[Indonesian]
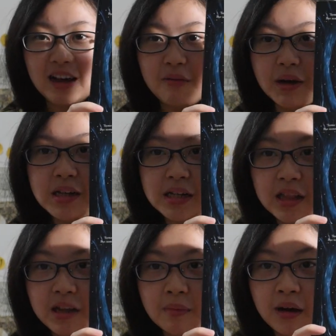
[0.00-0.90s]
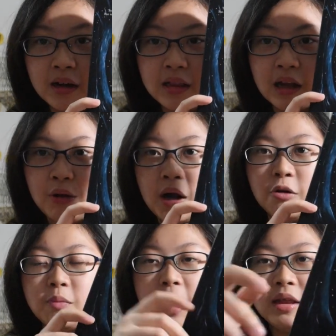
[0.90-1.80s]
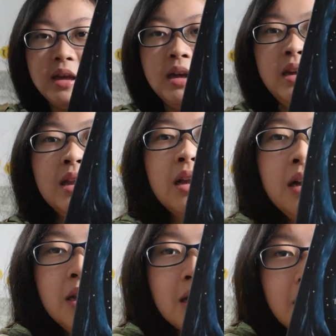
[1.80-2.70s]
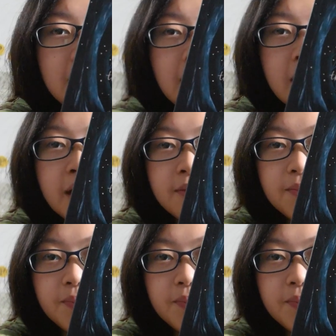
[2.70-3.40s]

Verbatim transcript: covernya cantik banget kalau kamu perhatiin detail-detailnya